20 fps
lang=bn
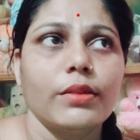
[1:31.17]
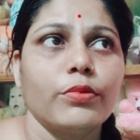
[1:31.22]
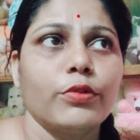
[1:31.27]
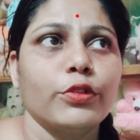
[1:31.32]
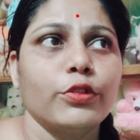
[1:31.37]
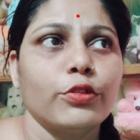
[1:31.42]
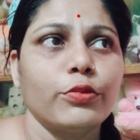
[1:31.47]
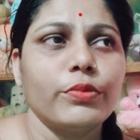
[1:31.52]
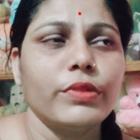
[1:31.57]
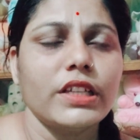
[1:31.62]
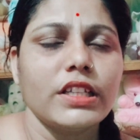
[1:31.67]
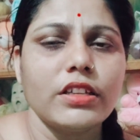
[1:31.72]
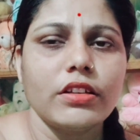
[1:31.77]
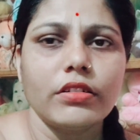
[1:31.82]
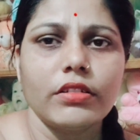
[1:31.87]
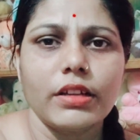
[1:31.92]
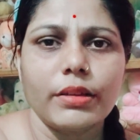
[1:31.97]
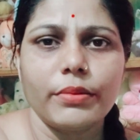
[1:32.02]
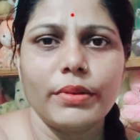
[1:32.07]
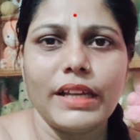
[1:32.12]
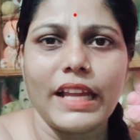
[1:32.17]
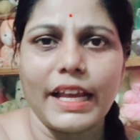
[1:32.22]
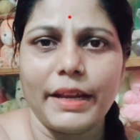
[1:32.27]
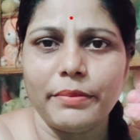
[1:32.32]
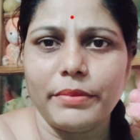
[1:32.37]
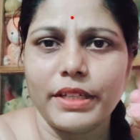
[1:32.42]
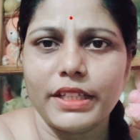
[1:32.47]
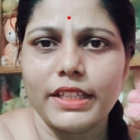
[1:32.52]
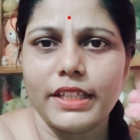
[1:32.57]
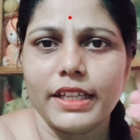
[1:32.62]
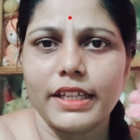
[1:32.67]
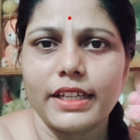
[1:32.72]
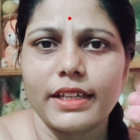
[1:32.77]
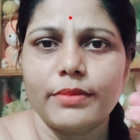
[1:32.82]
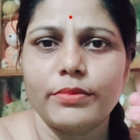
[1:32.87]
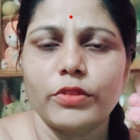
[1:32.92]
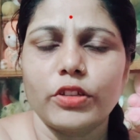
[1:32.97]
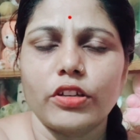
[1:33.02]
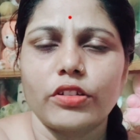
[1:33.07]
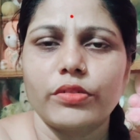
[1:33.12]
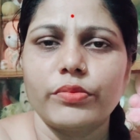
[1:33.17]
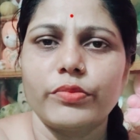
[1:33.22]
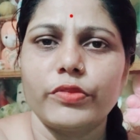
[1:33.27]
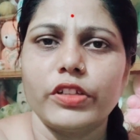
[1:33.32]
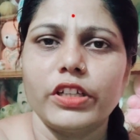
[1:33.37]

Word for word: প্রথমটা যখন আমি লাইভটা দেখলাম তখন